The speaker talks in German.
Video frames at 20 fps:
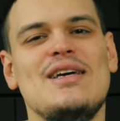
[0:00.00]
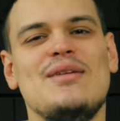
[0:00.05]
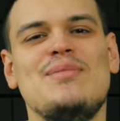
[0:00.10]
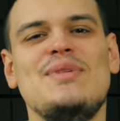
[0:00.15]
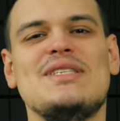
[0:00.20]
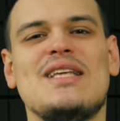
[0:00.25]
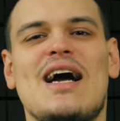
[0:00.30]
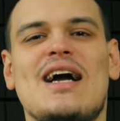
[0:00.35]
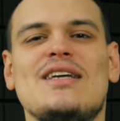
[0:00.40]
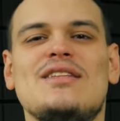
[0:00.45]

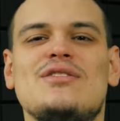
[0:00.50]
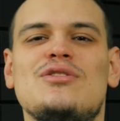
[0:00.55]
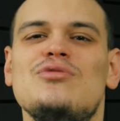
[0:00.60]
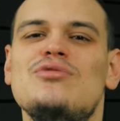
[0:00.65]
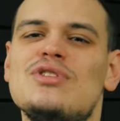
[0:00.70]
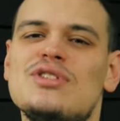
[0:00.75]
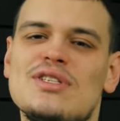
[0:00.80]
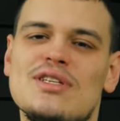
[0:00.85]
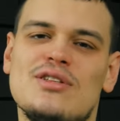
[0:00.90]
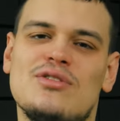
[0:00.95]
bis ein
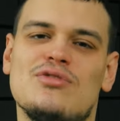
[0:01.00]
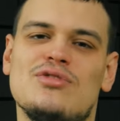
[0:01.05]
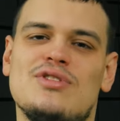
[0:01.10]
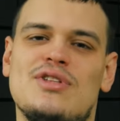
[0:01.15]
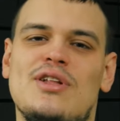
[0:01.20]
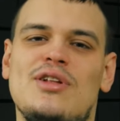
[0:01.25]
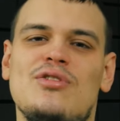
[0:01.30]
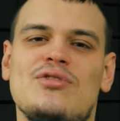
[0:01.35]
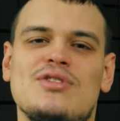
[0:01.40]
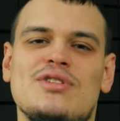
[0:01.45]
Dutzend
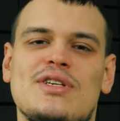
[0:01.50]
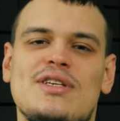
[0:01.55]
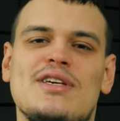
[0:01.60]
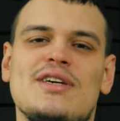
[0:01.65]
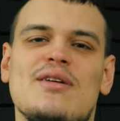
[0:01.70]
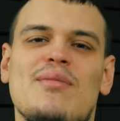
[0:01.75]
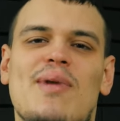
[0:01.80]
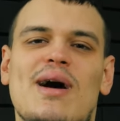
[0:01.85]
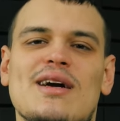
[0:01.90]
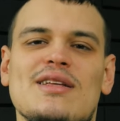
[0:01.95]
kostenlose
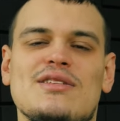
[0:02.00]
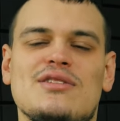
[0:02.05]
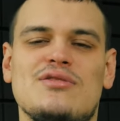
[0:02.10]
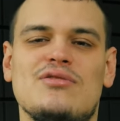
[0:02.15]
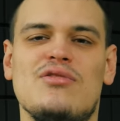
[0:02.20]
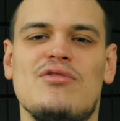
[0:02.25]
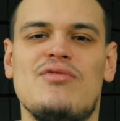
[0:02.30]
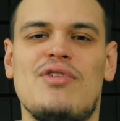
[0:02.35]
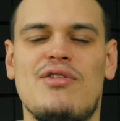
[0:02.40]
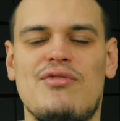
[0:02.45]
Gigabyte
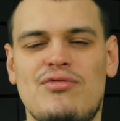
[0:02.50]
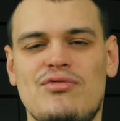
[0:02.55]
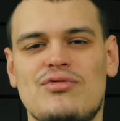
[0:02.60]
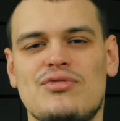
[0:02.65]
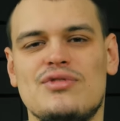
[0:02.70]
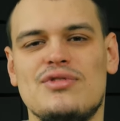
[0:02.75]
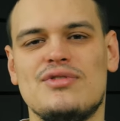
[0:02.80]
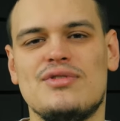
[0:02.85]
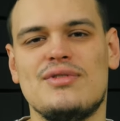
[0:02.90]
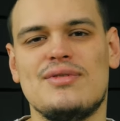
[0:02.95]
zur
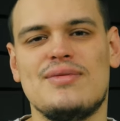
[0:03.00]
Verfügung.